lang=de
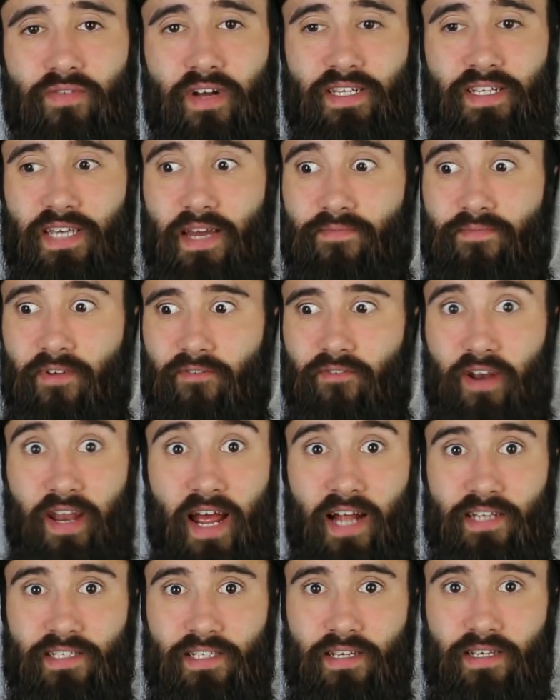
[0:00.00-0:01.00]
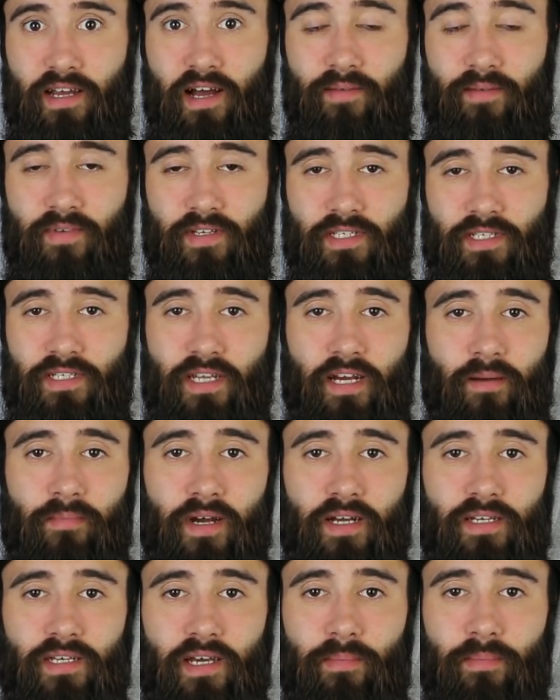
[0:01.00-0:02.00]
weil es einfach von Herzen kam, was ich da
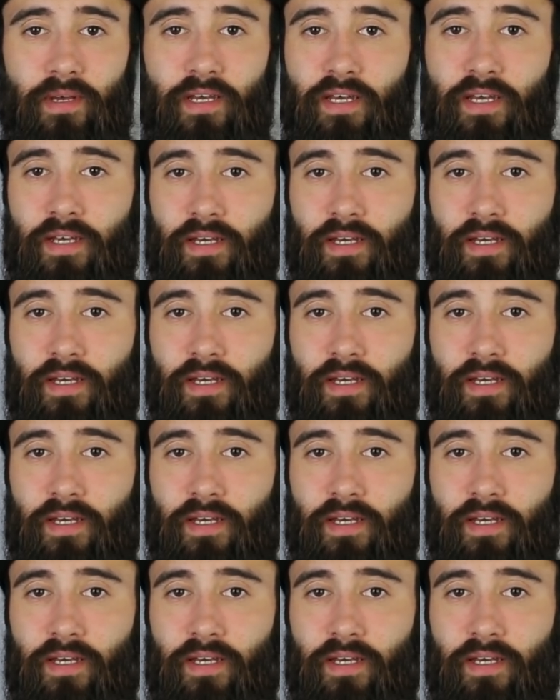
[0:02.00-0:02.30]
gemacht habe.